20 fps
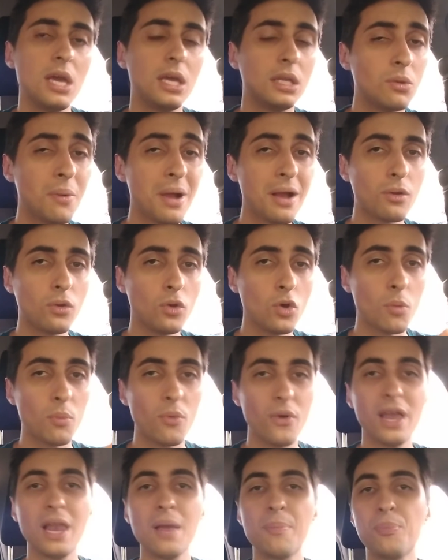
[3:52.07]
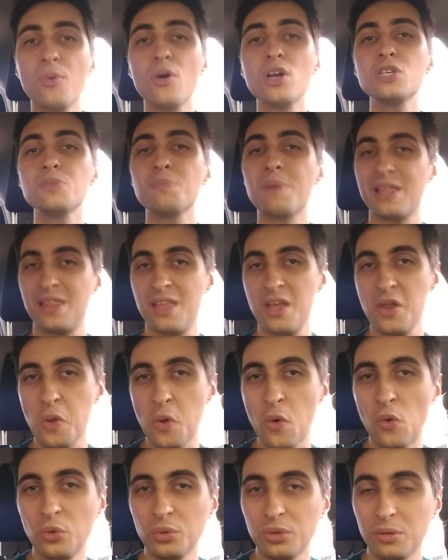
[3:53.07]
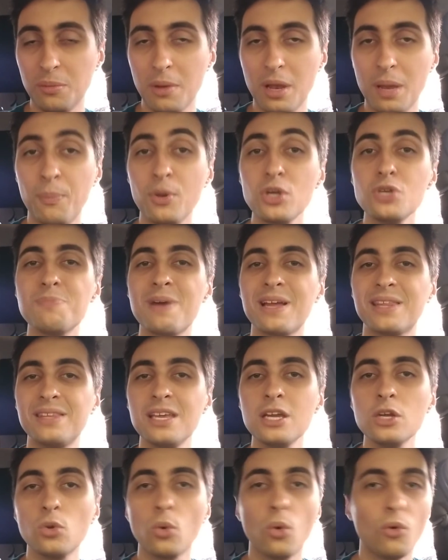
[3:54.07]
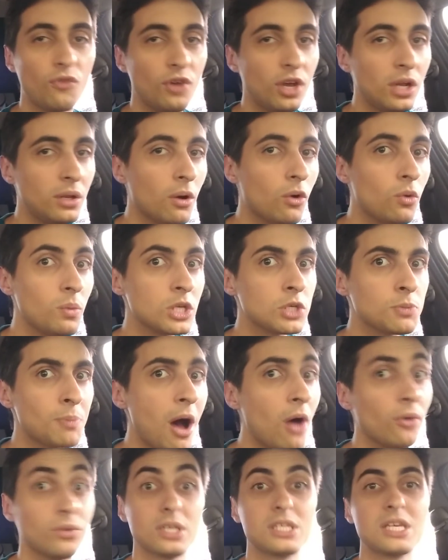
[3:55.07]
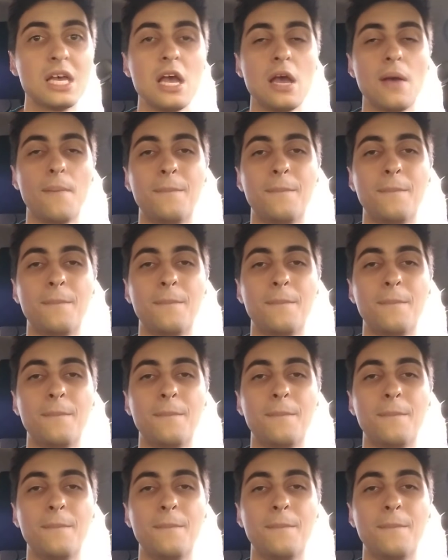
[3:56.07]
Então a Globo, ela pode bater contra, ela pode bater no governo em algumas pautas,